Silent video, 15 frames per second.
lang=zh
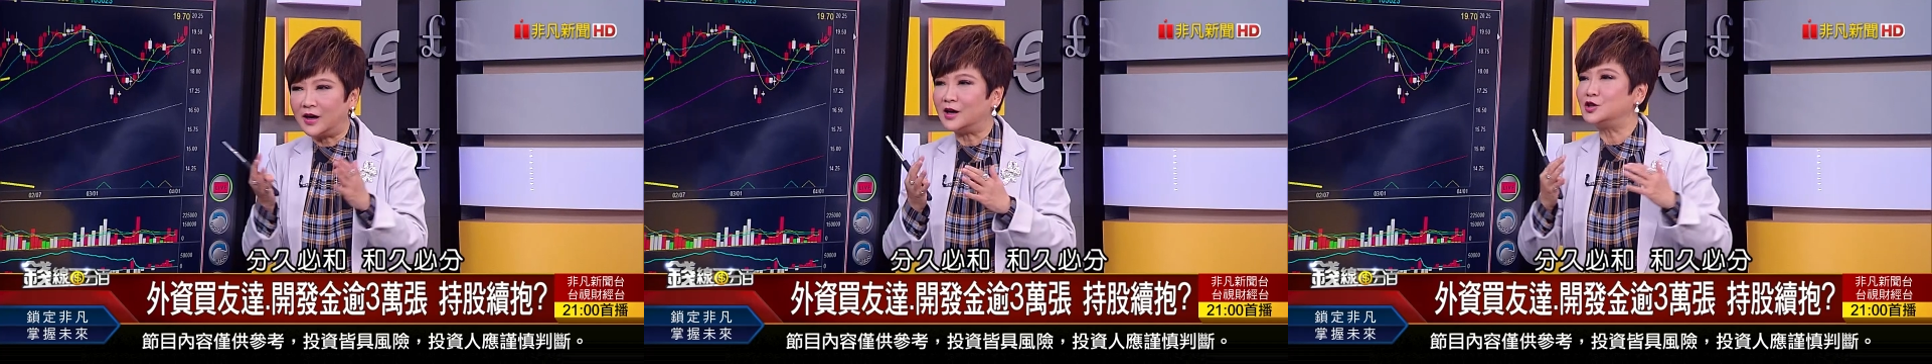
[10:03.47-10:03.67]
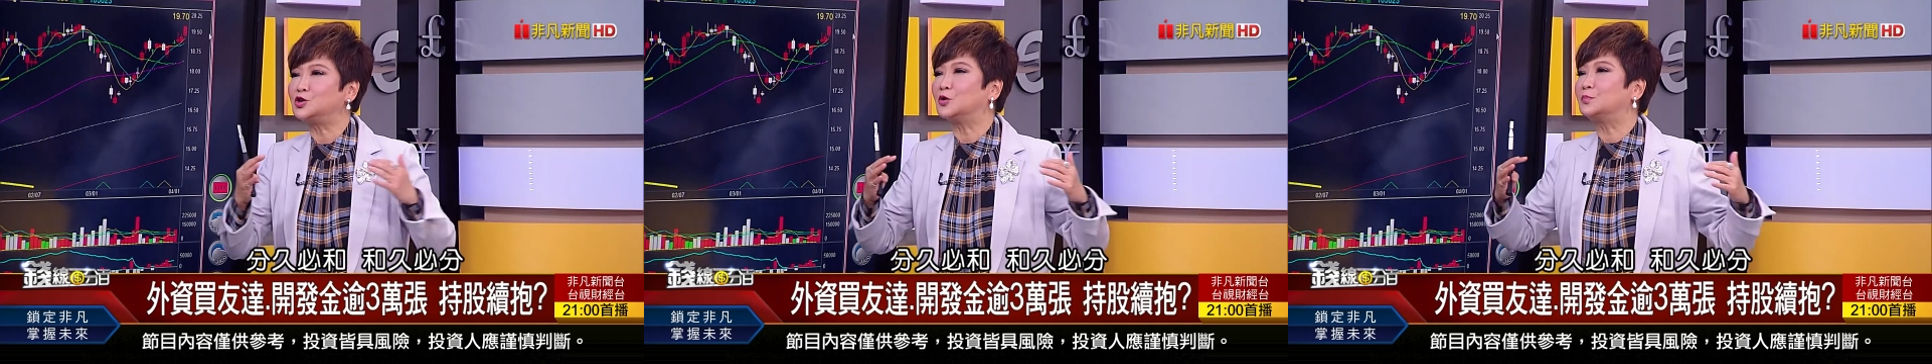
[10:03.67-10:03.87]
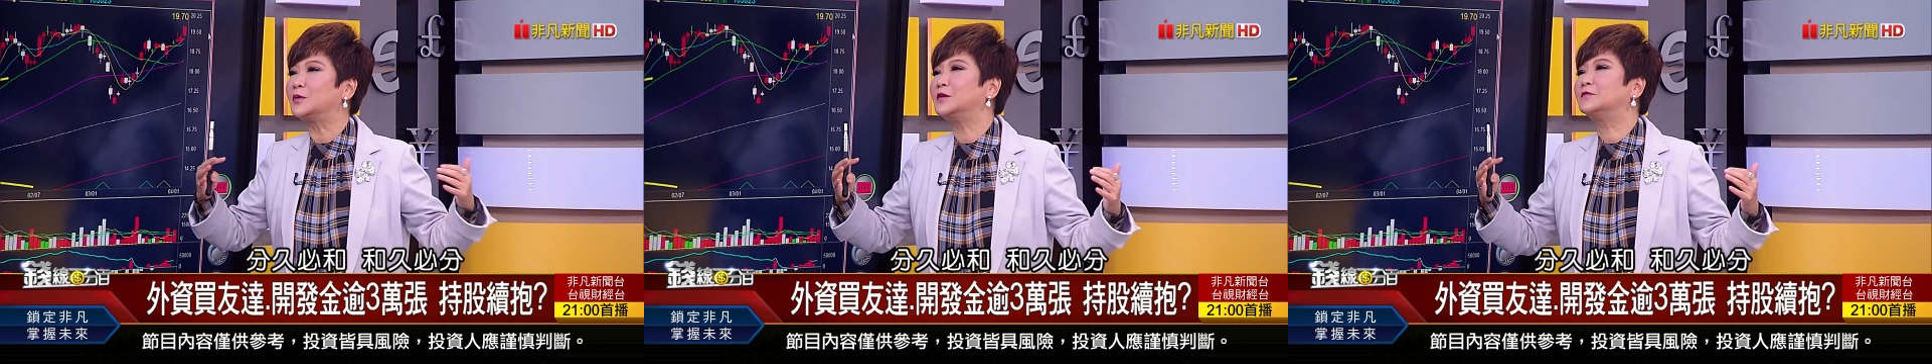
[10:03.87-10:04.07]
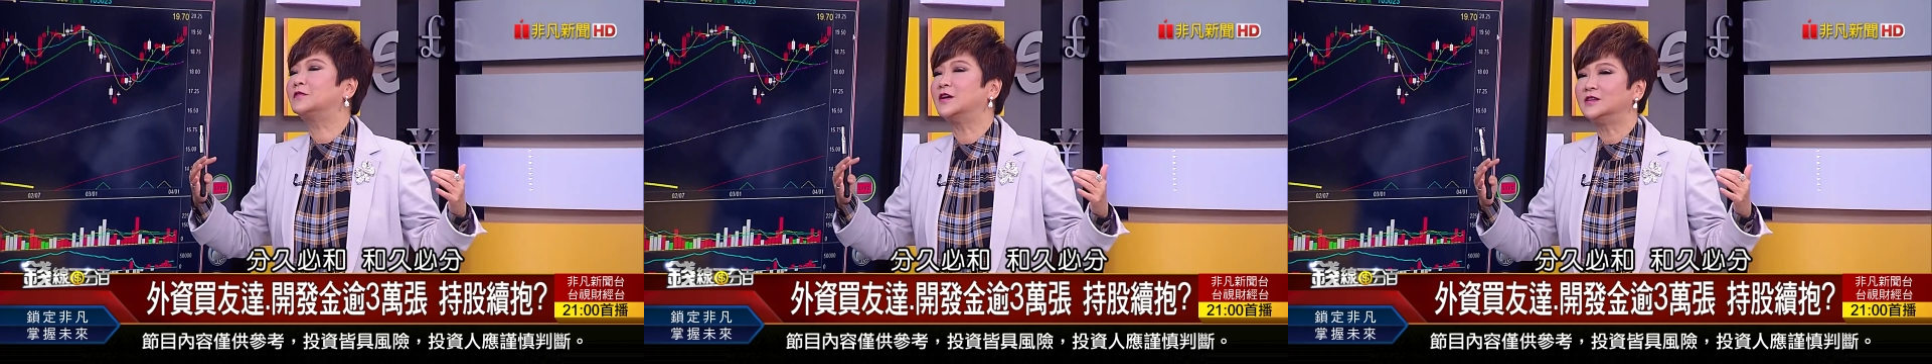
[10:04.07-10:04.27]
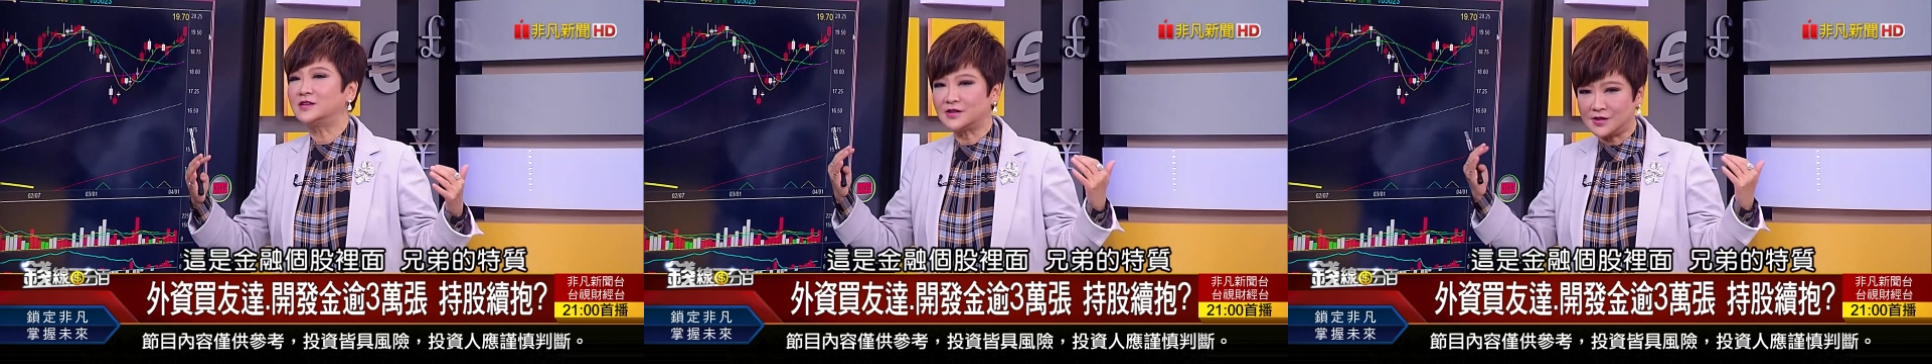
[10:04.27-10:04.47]
合久必
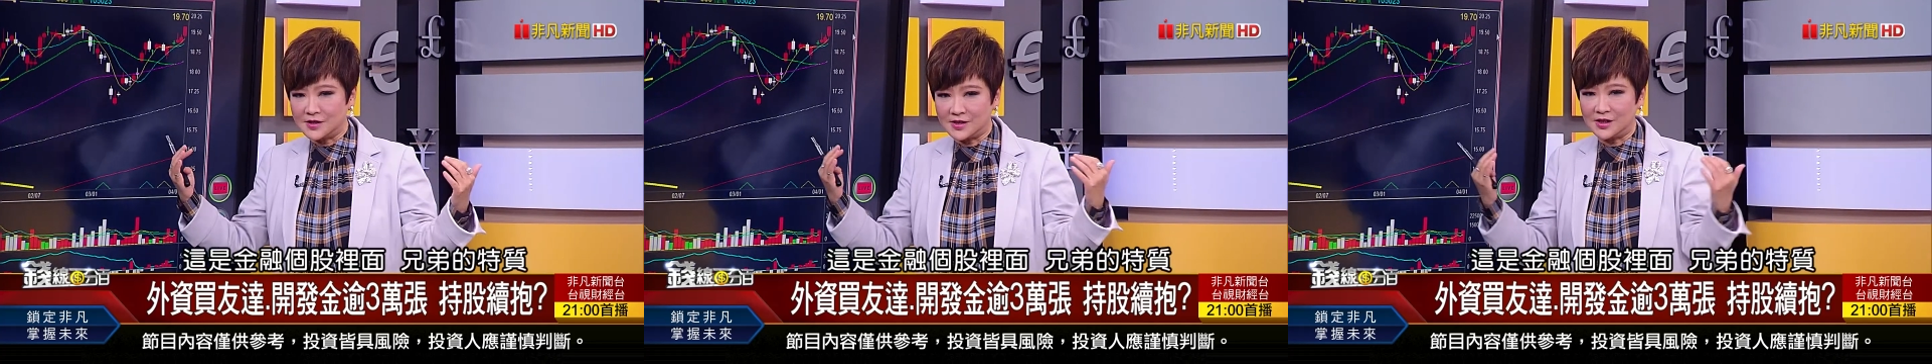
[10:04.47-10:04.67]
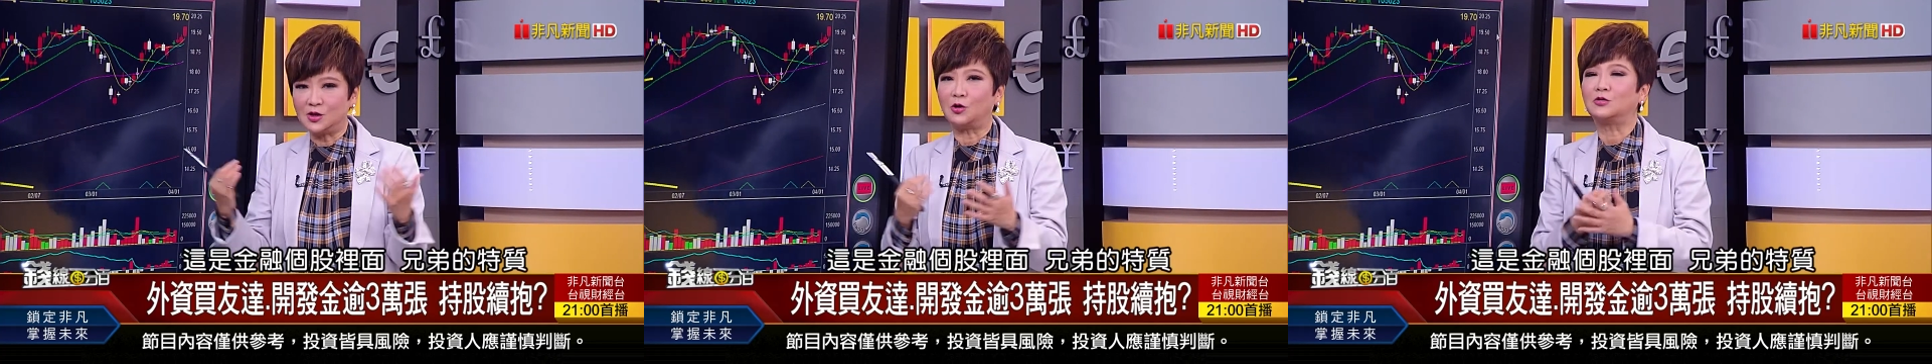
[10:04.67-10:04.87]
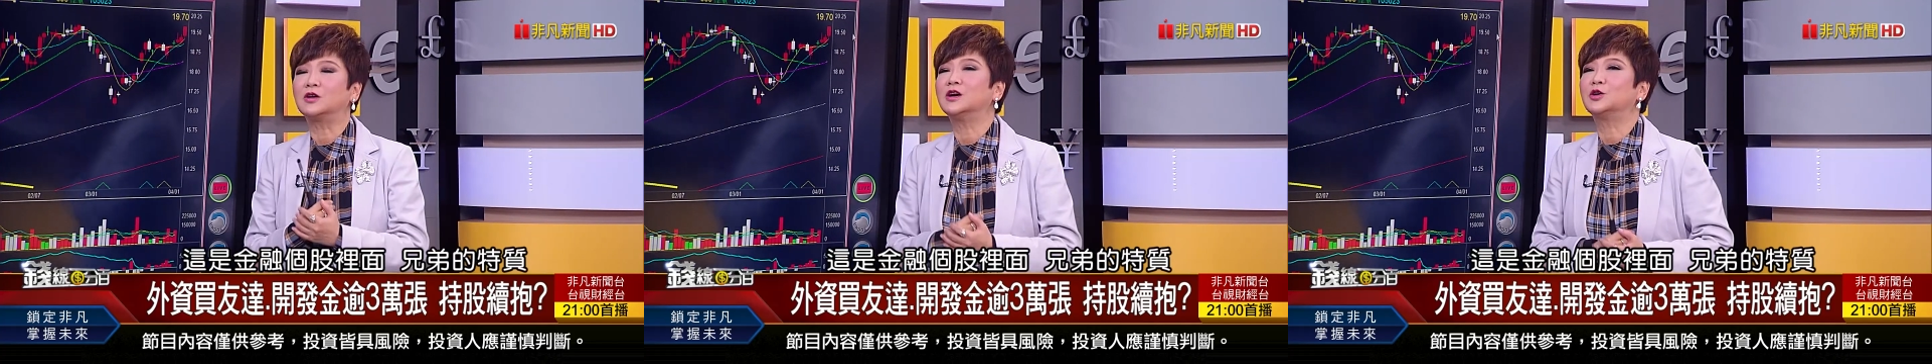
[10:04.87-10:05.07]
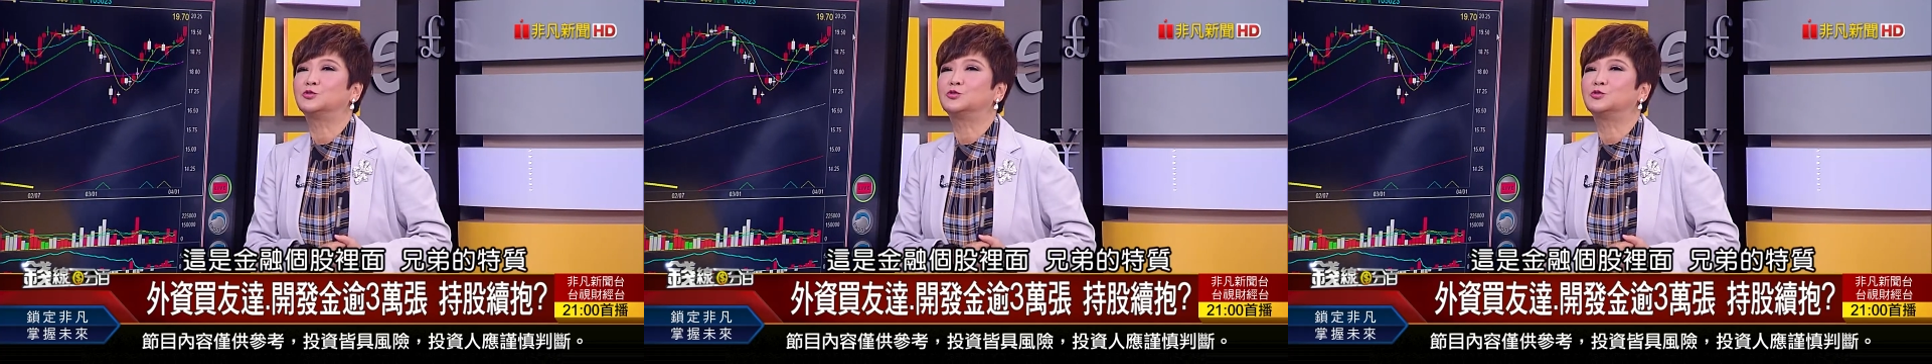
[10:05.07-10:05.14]
分，这是金融个